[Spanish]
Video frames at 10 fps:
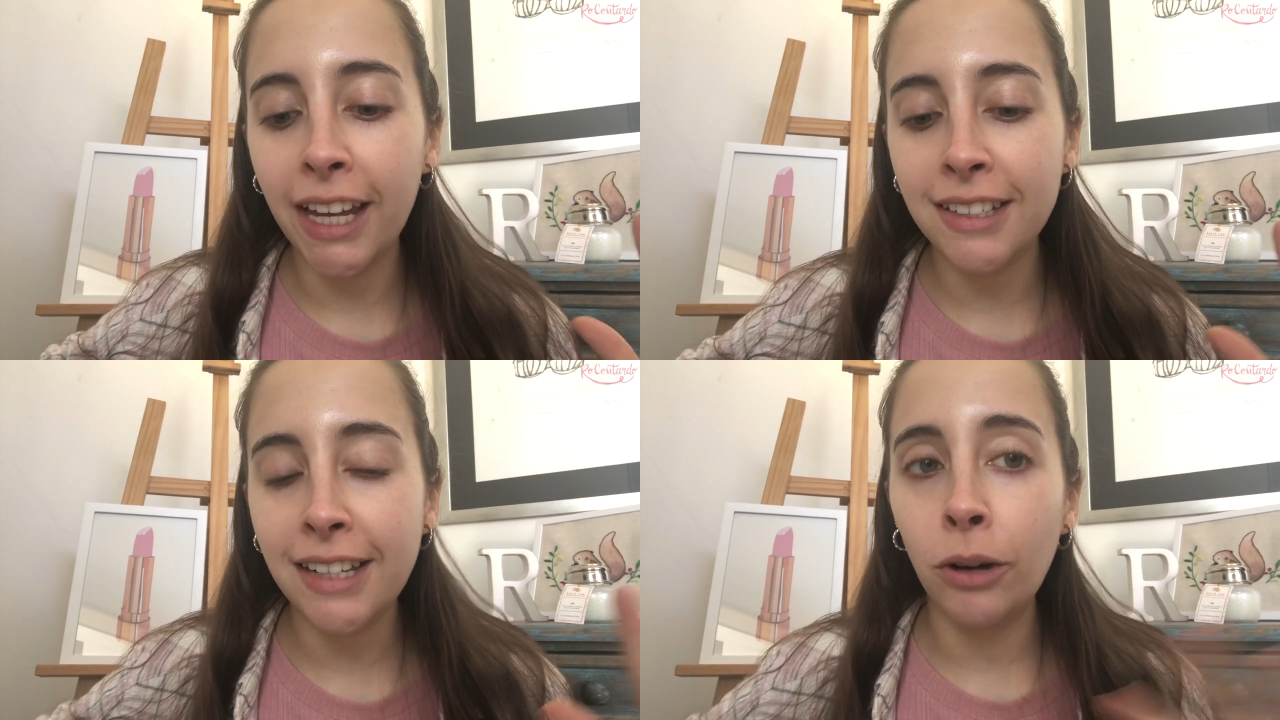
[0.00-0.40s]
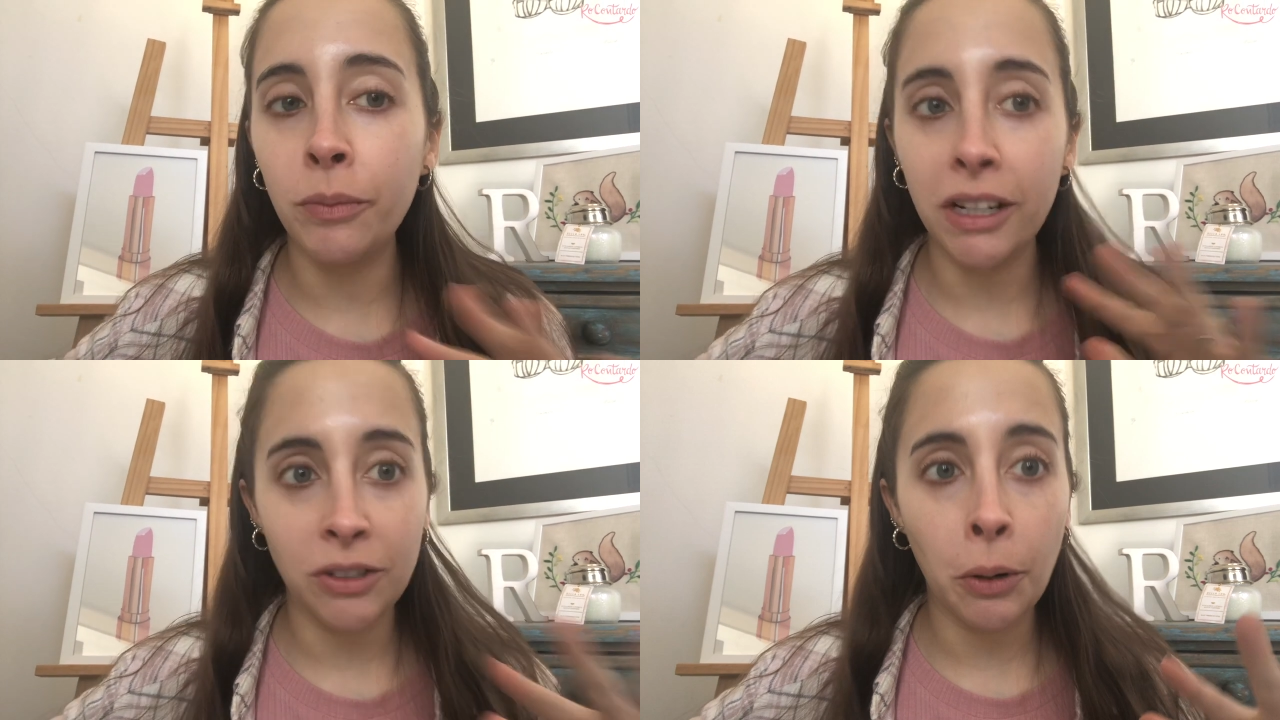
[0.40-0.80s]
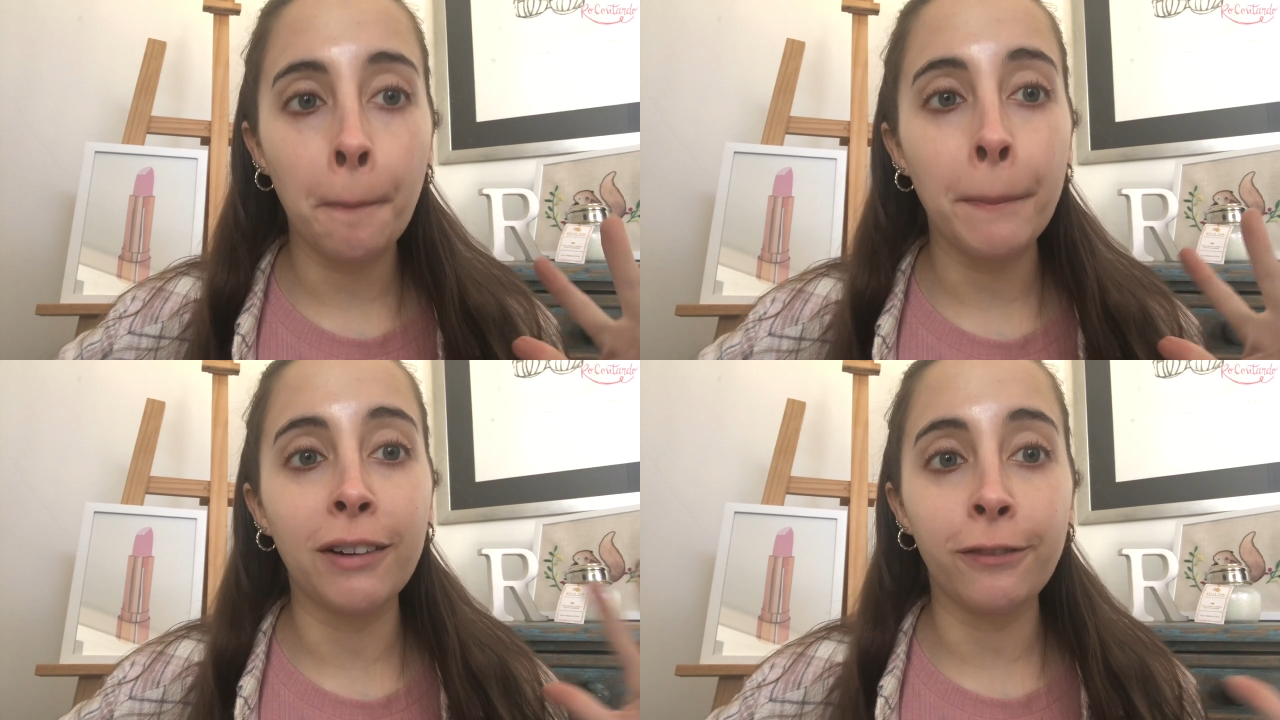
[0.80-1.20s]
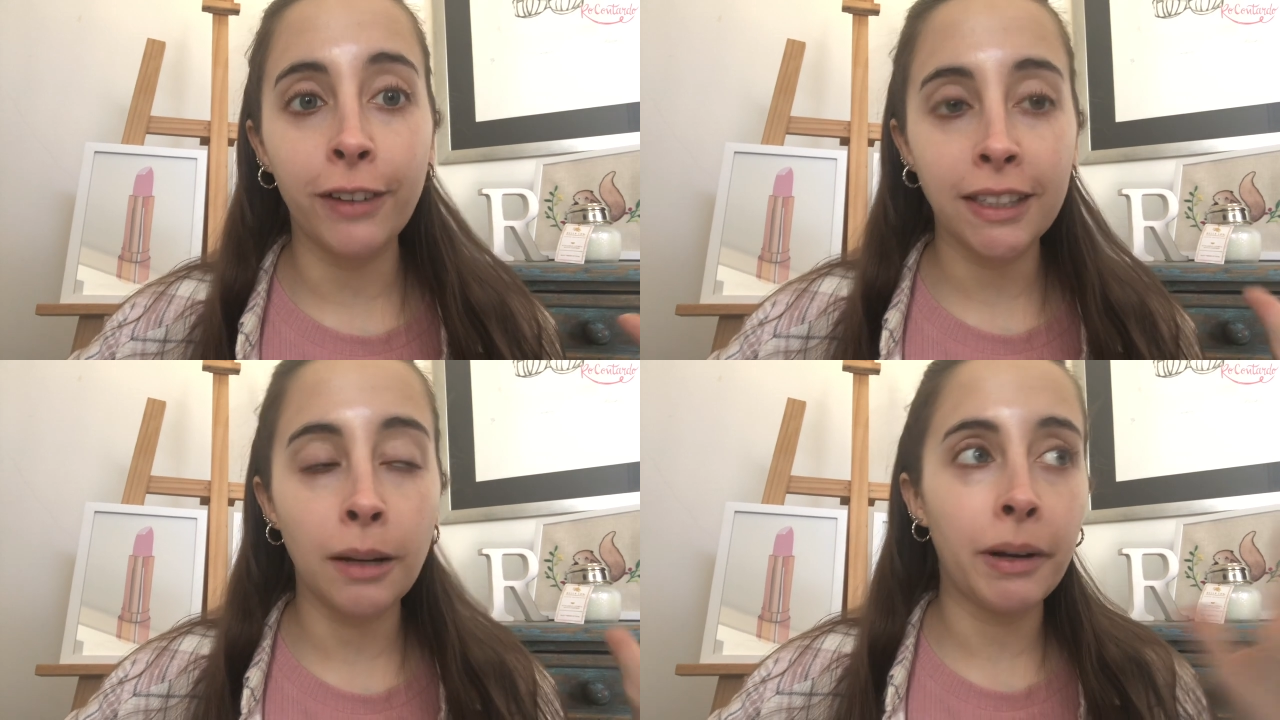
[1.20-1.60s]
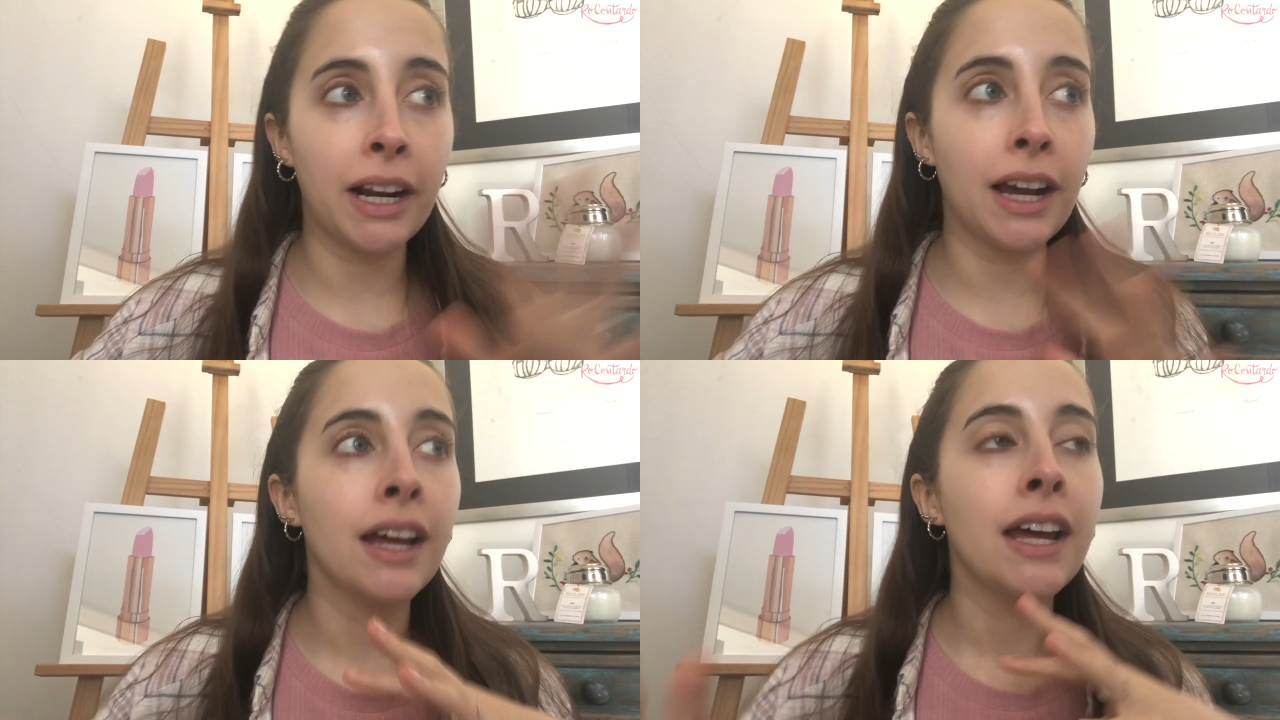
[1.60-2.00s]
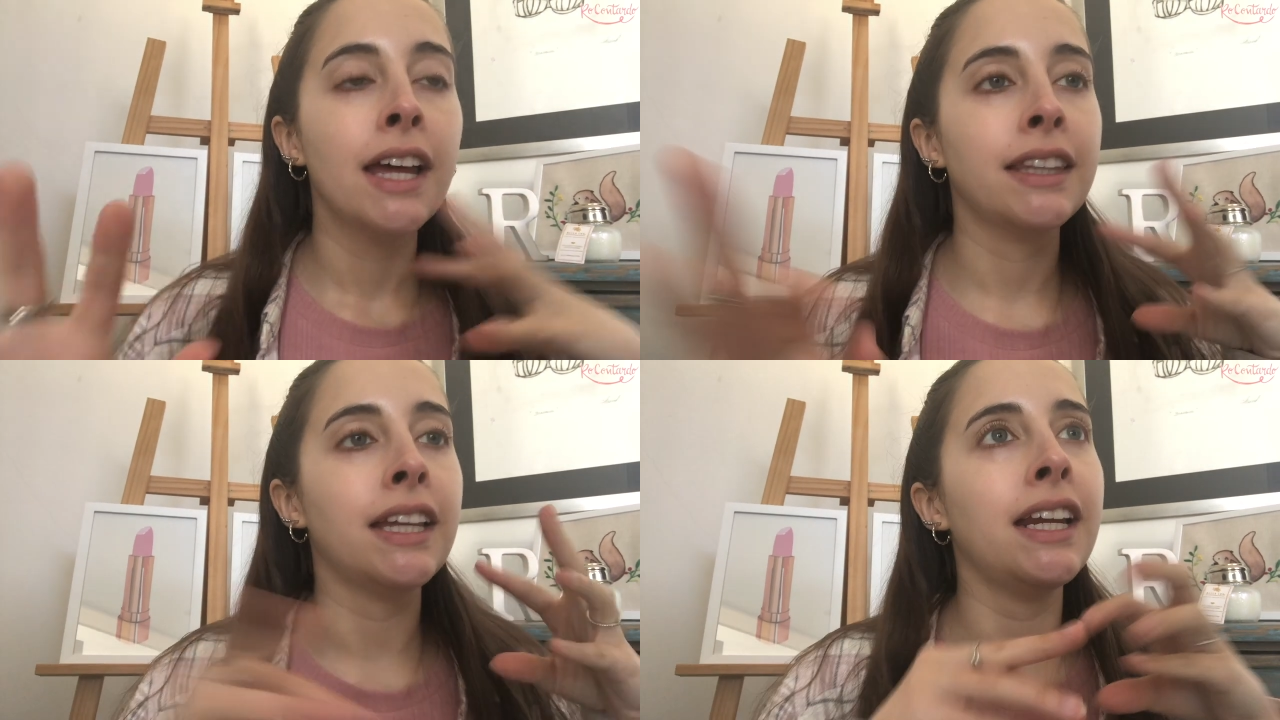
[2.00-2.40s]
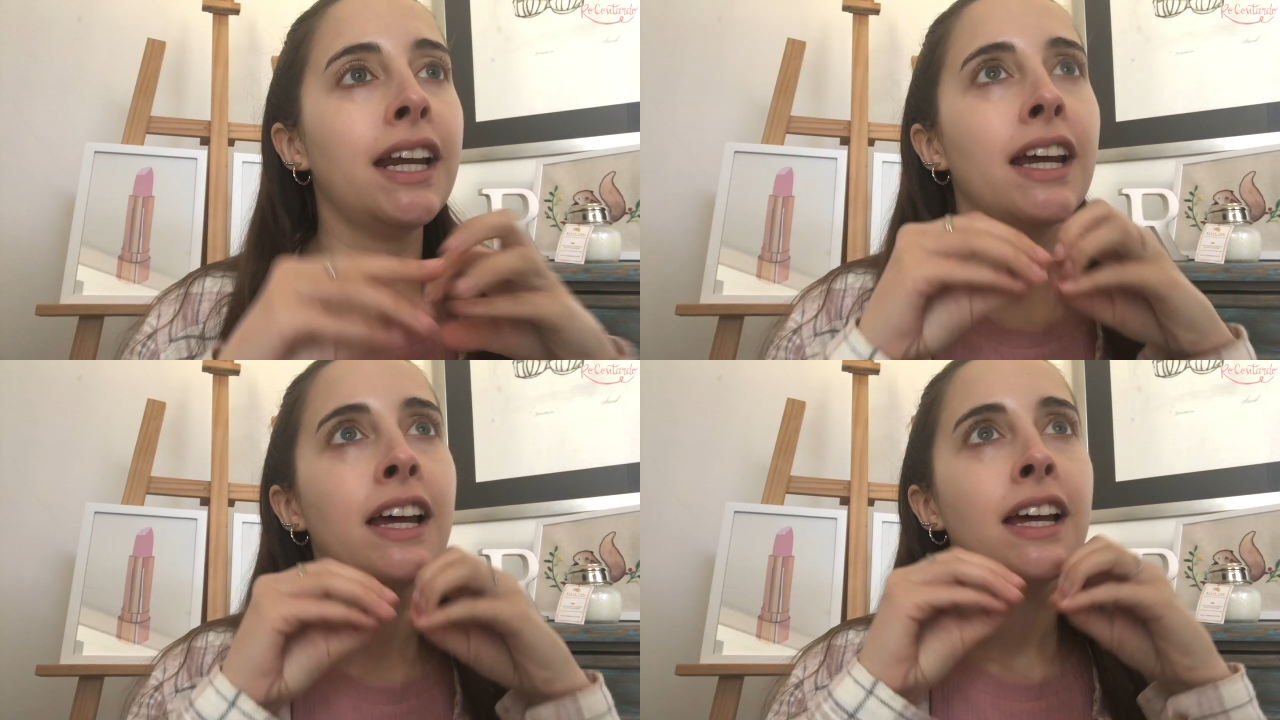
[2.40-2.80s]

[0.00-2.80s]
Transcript: es la combinación perfecta para tener